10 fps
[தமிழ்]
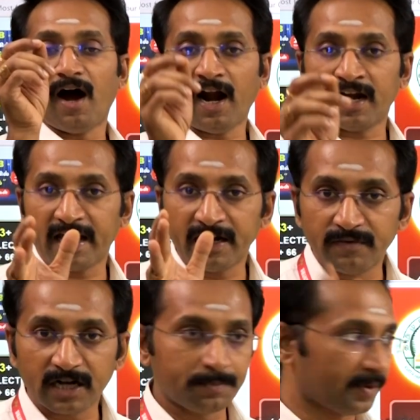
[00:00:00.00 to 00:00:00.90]
ஆன்லைன்
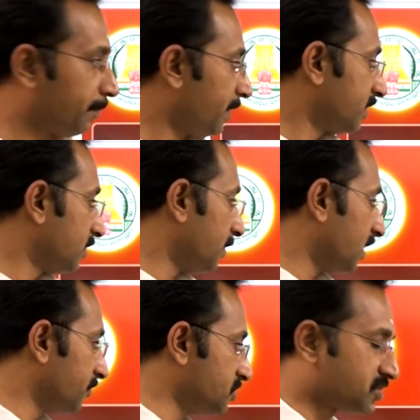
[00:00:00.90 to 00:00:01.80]
வகுப்பில் படித்த
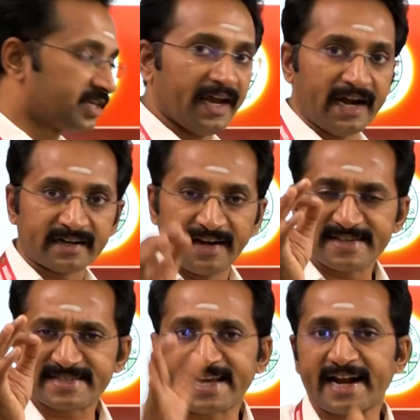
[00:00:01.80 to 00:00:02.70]
மாணவி ஸ்டேட்லே
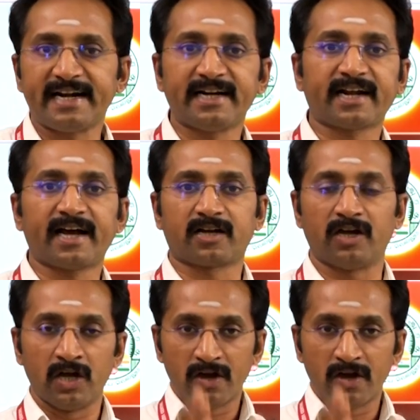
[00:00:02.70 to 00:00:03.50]
செகண்ட் ரேங்க்